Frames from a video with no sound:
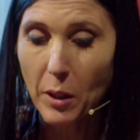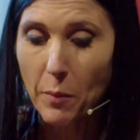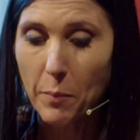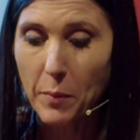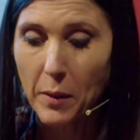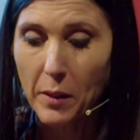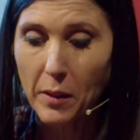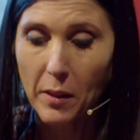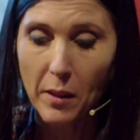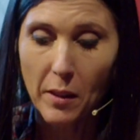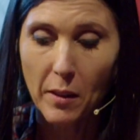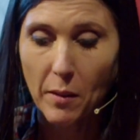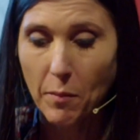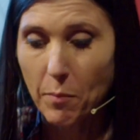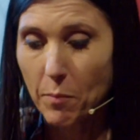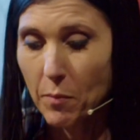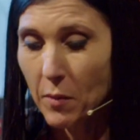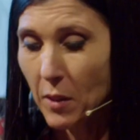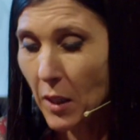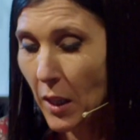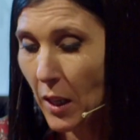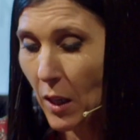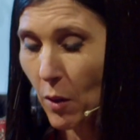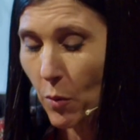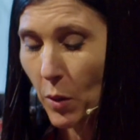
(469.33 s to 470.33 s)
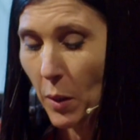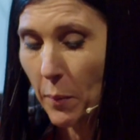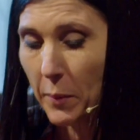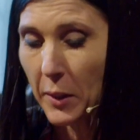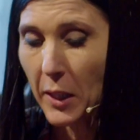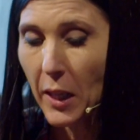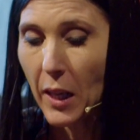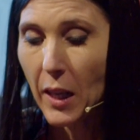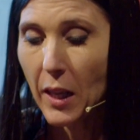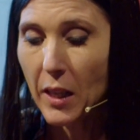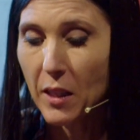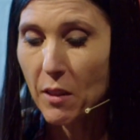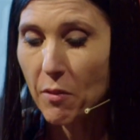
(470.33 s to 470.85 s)
que, tenga una
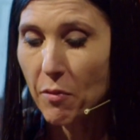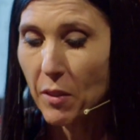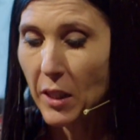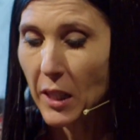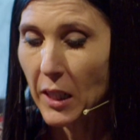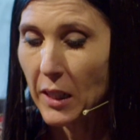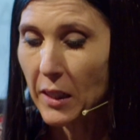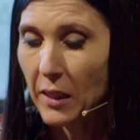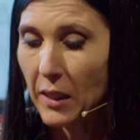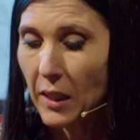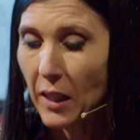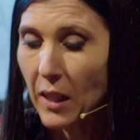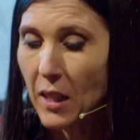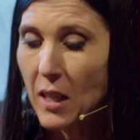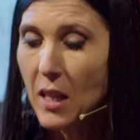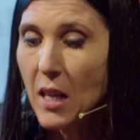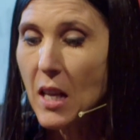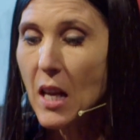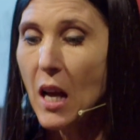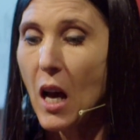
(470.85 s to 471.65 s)
mirada diferente.